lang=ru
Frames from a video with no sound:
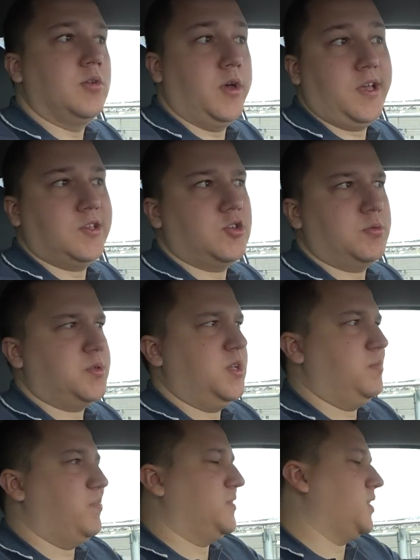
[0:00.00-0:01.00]
Но ну, а я,
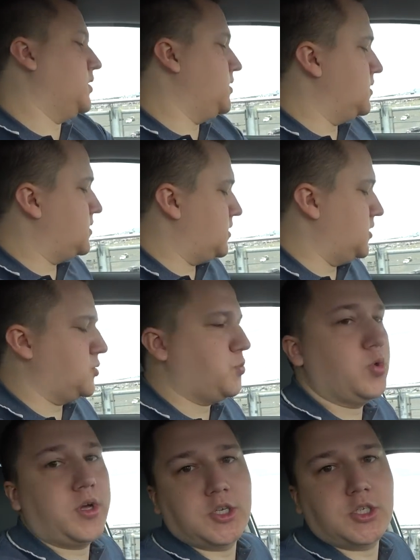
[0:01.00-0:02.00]
собственно, по традиции из
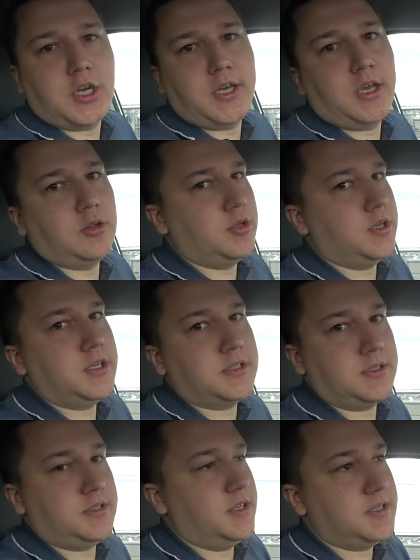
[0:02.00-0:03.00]
Пулкаша еду,
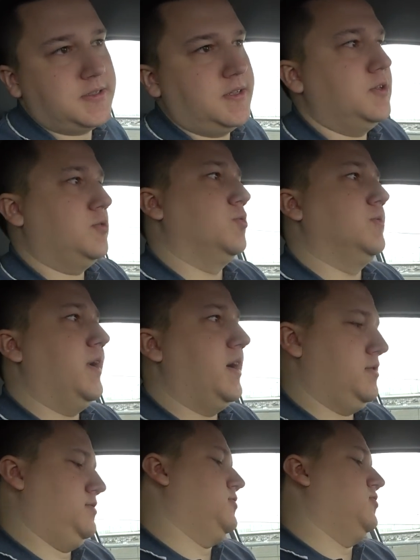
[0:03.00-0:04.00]
естественно, куда?